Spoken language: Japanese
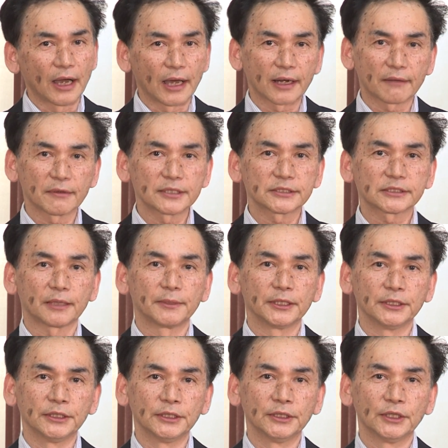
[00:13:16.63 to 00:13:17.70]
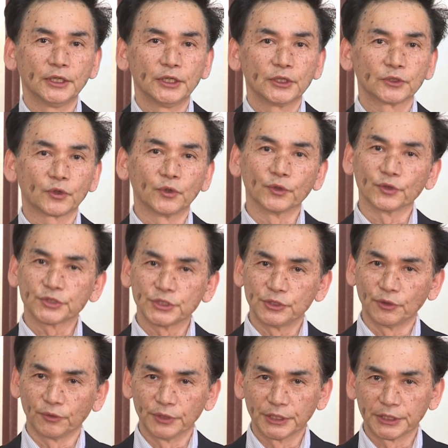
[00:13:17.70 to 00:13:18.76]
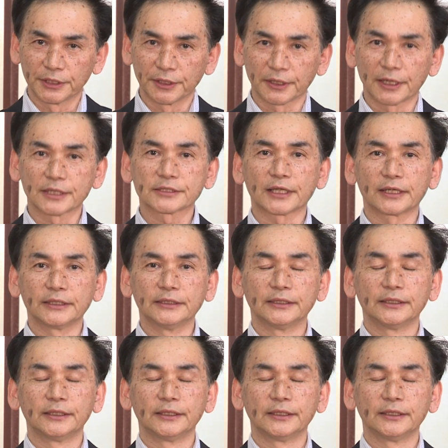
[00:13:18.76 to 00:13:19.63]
表すためにこの地上に来てくださり